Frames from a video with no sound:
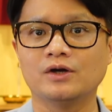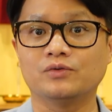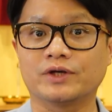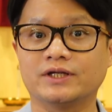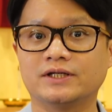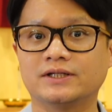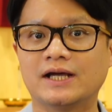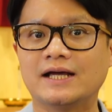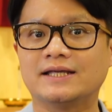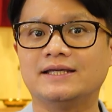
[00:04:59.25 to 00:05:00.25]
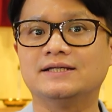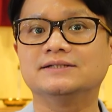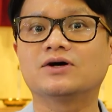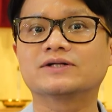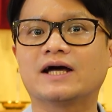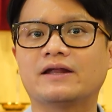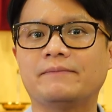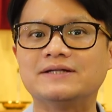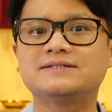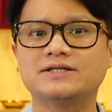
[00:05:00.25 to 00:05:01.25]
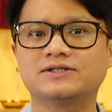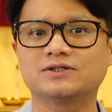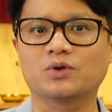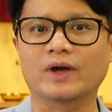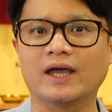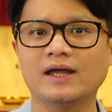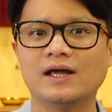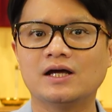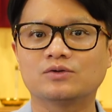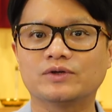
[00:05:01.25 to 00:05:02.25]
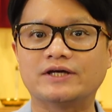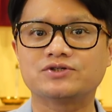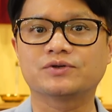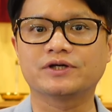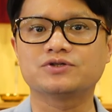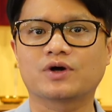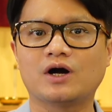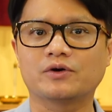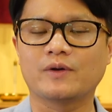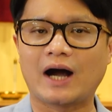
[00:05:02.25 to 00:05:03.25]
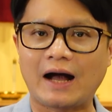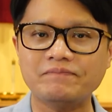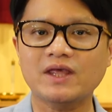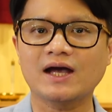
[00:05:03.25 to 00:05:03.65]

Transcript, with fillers: 우리는 이 성탄의 메시지를 통해 또 예수 그리스도가 우리와 함께